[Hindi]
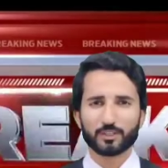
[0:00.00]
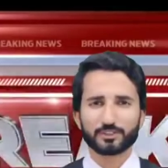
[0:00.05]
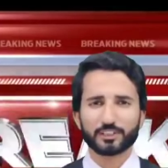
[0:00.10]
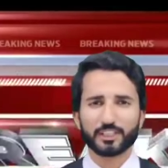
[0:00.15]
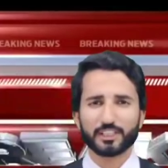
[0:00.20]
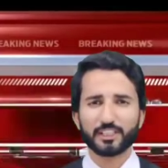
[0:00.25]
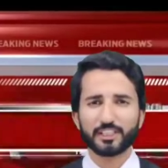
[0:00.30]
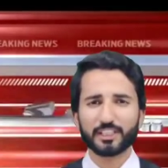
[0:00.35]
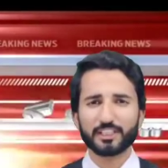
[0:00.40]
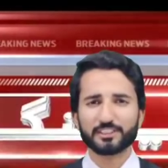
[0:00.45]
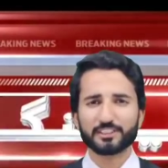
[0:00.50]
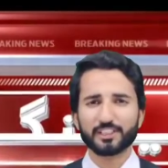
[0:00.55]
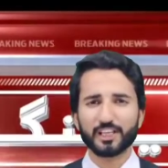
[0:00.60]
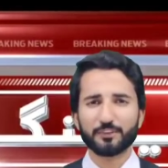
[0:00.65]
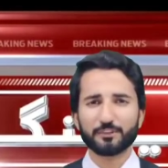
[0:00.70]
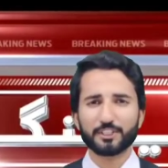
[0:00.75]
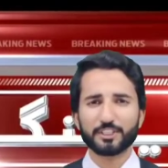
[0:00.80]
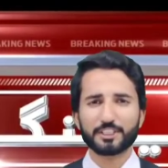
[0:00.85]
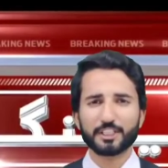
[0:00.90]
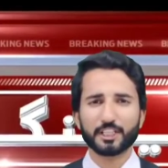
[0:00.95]
और तहरीक इंसाफ
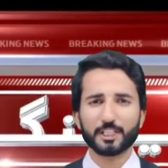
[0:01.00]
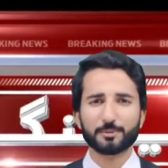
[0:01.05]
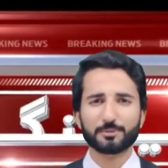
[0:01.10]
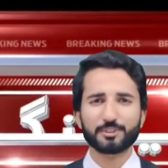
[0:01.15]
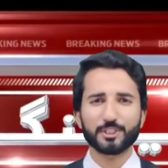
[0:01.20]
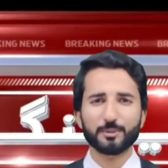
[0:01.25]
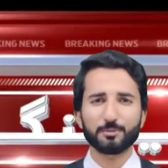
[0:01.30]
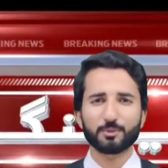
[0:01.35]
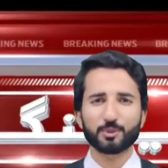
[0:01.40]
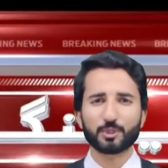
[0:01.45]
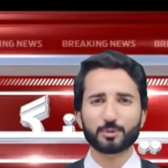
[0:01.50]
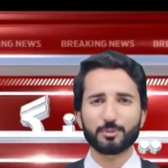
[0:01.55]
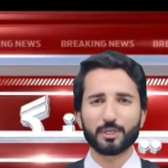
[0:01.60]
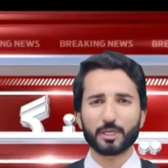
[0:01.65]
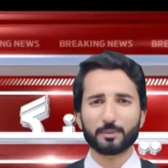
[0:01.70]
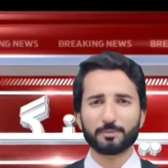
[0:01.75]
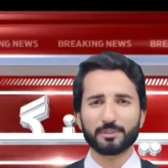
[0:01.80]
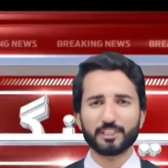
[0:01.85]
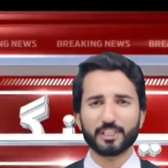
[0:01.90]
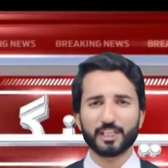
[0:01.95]
की जानब से मुल्क भर
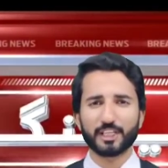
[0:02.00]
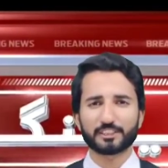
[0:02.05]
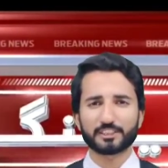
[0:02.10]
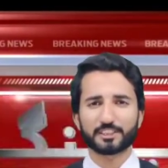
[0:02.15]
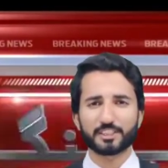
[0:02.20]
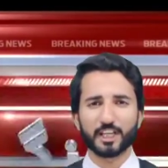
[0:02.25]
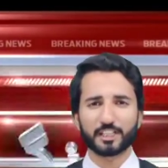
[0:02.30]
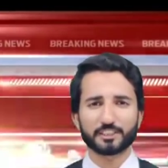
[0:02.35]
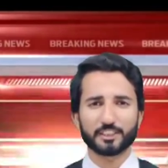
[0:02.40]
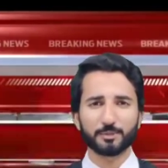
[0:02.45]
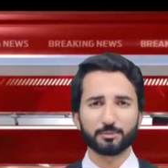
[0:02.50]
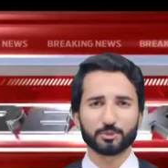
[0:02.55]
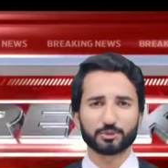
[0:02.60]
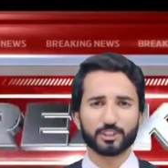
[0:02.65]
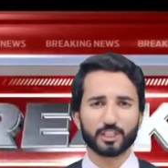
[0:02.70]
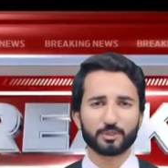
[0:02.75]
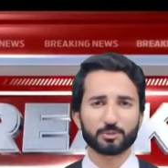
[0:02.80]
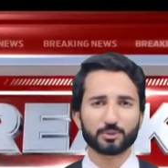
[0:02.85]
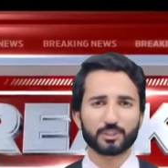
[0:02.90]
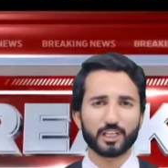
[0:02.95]
में एहतजाजी
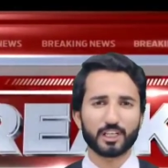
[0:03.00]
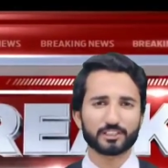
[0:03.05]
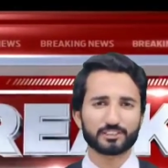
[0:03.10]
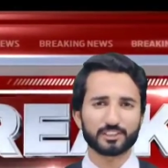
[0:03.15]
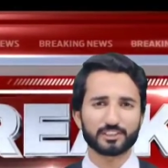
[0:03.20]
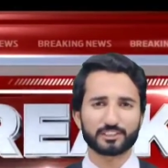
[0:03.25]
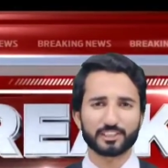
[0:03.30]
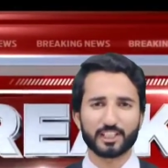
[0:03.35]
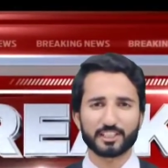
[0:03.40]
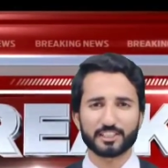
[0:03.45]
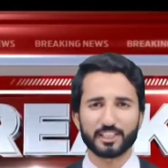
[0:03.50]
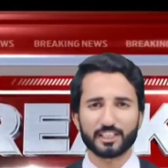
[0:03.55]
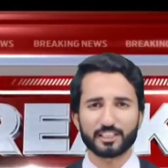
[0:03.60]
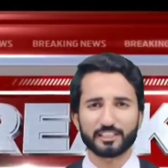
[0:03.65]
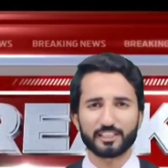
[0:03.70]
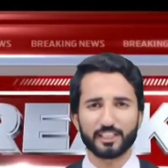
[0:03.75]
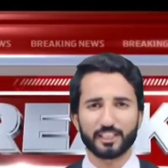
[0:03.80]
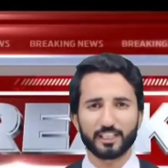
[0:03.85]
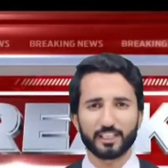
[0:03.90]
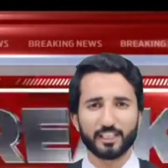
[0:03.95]
मुजहरों का सिलसिला जारी
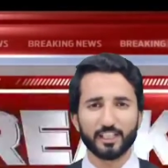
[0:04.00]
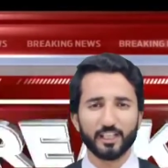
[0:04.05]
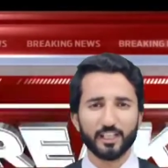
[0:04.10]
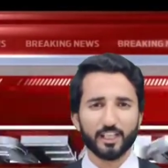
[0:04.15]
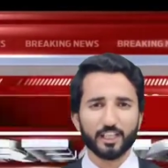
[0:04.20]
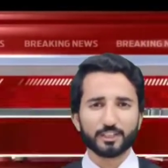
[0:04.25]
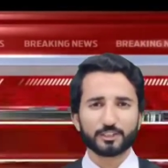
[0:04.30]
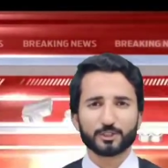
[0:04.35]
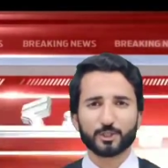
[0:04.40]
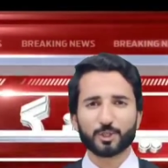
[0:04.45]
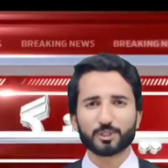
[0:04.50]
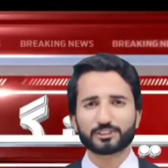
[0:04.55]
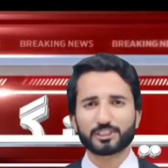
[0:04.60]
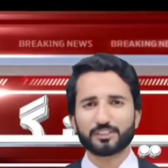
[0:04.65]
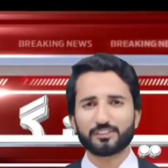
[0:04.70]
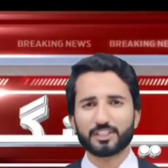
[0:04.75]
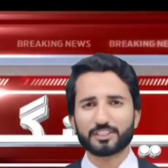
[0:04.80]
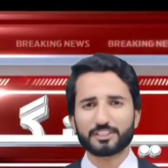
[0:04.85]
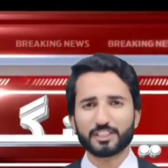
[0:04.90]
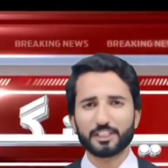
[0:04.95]
है चौक
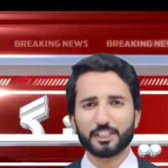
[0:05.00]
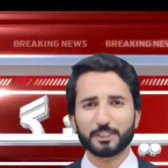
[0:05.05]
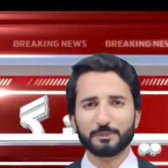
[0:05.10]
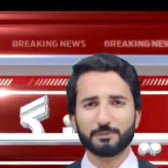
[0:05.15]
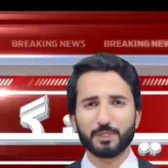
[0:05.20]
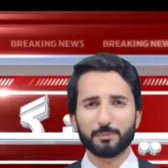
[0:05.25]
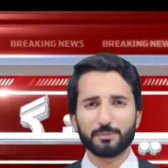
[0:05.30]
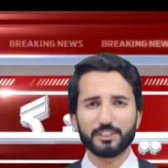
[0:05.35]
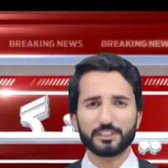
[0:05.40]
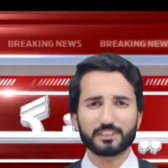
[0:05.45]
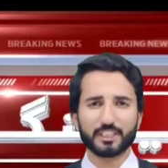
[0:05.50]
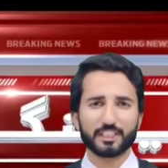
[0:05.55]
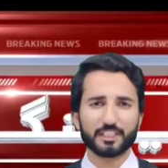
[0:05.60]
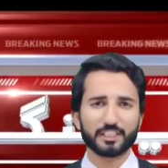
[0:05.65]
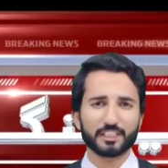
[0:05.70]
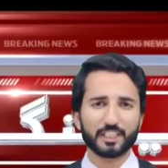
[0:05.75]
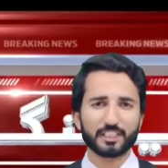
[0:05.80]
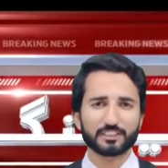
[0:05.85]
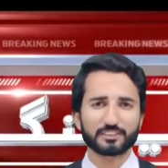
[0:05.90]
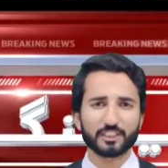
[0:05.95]
सरवर शहीद में भी तहरीक
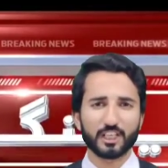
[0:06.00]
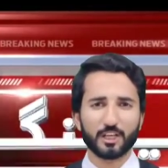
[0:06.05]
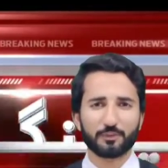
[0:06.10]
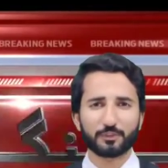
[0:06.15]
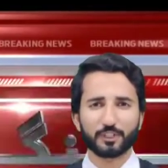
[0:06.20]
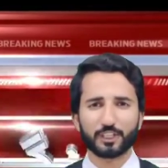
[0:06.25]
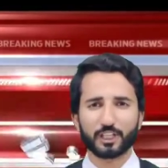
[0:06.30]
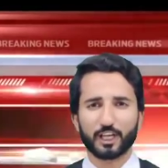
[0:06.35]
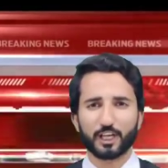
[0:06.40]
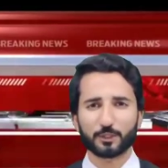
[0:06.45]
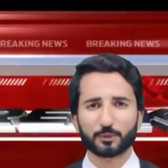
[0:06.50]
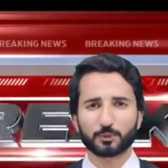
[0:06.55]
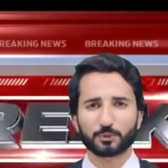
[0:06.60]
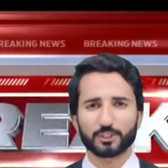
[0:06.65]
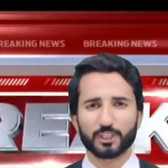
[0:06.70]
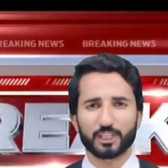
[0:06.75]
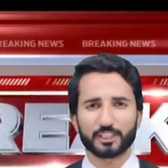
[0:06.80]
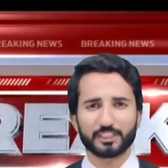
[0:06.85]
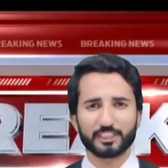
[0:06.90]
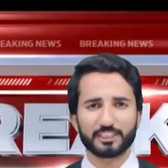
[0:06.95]
इंसाफ के
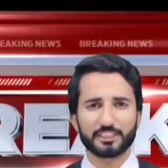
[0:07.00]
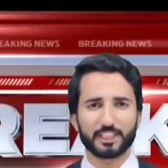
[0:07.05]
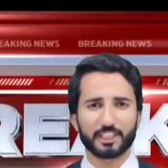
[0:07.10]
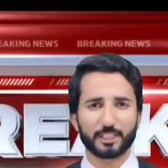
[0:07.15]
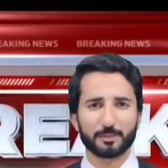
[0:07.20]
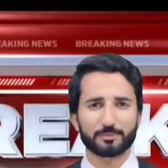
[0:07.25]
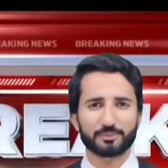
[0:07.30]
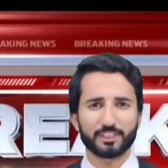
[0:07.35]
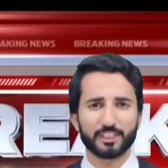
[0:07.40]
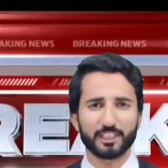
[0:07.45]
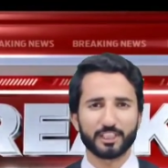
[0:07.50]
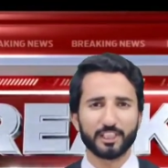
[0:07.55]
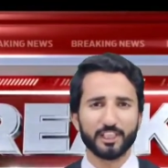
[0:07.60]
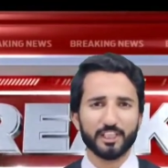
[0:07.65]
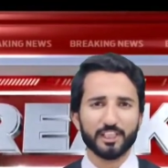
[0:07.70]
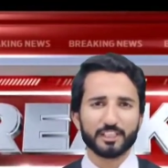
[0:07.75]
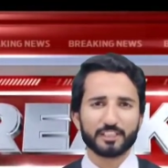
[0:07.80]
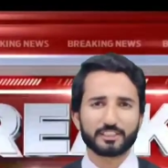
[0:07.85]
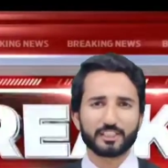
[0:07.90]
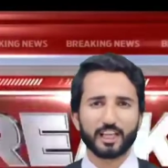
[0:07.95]
कारकुनान की जानब से
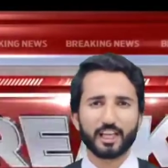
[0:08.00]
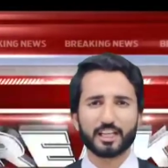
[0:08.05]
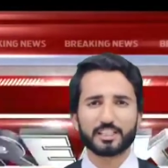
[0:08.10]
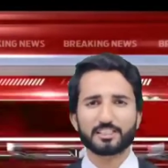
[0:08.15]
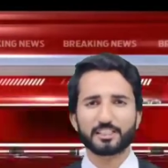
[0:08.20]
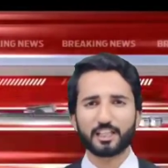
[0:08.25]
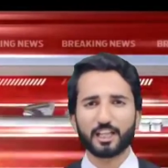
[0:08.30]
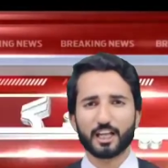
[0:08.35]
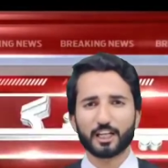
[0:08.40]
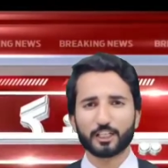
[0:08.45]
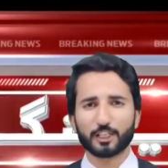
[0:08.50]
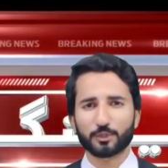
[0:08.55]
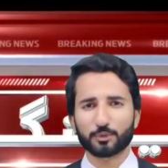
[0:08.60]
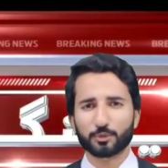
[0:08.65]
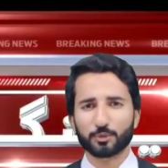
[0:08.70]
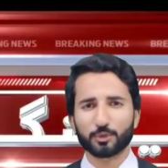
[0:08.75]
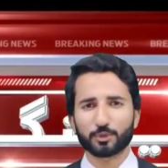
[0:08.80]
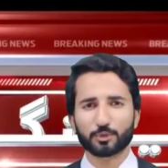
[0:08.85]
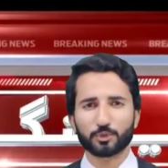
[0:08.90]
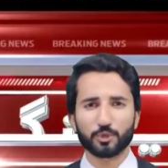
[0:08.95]
टायर जलाकर
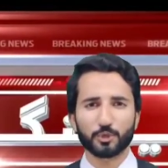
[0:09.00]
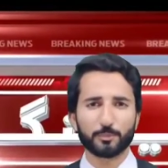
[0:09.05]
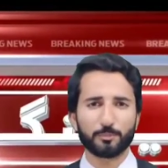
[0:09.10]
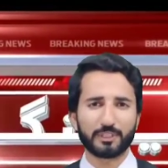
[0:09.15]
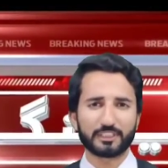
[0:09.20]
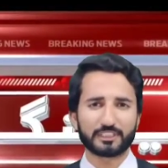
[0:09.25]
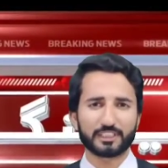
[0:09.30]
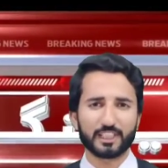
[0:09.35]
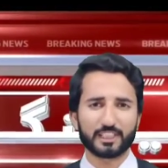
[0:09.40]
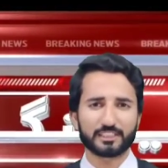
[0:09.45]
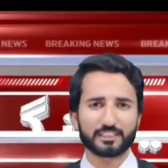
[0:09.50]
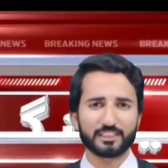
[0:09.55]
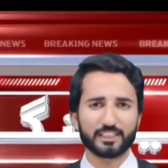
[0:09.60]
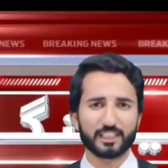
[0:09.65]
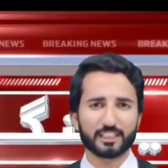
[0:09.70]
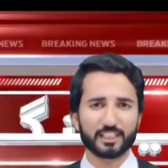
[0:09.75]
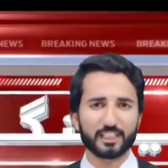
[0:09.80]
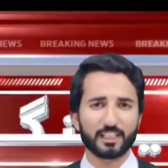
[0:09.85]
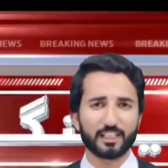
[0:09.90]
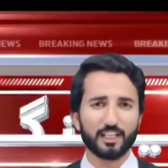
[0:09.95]
रोड को बंद कर दिया
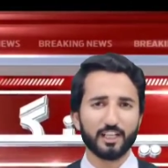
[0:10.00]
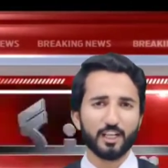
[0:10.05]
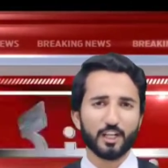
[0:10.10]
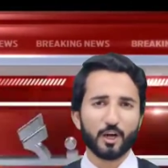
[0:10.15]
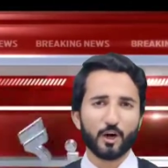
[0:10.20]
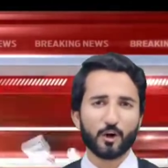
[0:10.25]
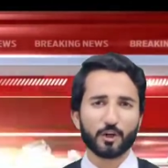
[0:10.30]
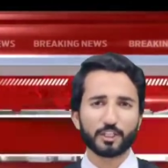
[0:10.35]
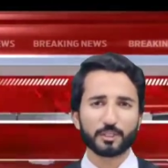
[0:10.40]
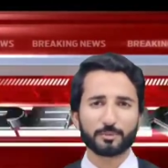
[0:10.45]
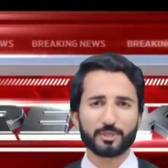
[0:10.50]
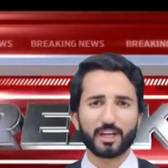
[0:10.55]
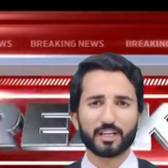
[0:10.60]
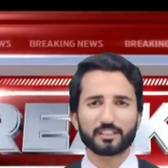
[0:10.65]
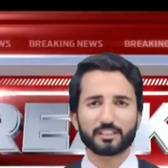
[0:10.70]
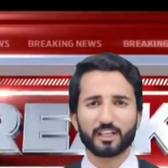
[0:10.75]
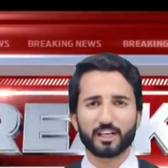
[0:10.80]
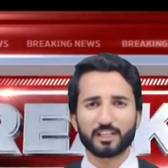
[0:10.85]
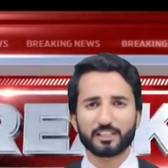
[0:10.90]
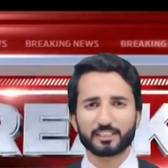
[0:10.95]
गया और इमरान
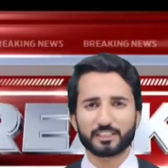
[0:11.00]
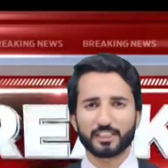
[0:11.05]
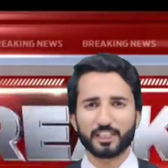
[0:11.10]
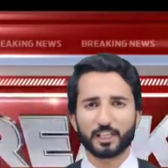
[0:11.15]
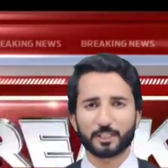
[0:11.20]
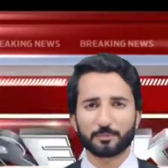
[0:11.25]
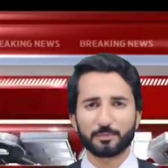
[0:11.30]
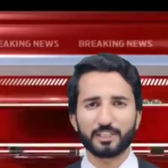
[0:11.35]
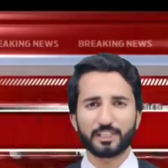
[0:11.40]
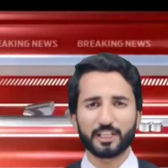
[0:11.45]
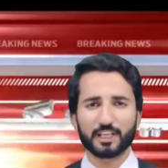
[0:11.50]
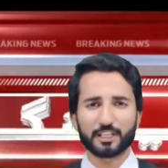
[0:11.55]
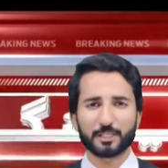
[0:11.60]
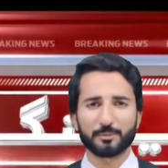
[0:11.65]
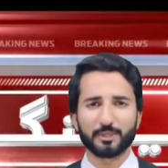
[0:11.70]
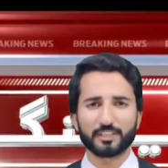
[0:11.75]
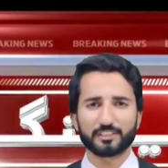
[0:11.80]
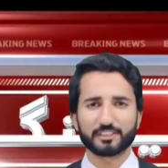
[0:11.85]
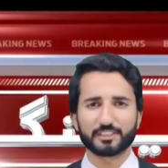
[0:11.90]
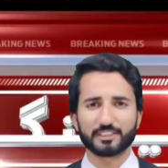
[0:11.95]
खान के हक में
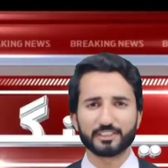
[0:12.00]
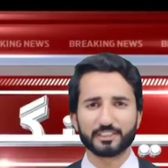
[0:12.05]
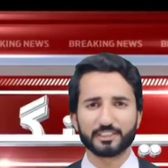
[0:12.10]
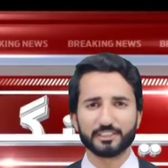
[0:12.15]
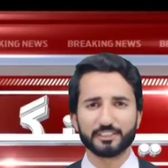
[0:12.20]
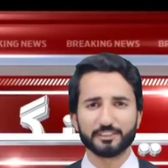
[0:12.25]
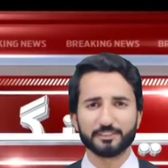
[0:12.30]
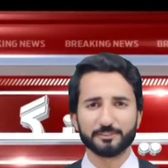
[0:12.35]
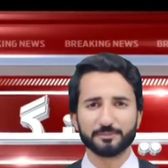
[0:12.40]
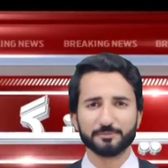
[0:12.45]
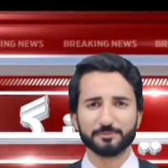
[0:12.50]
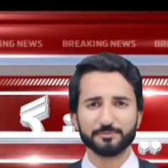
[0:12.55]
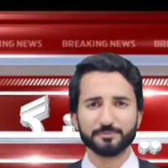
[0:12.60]
नारेबाजी की गई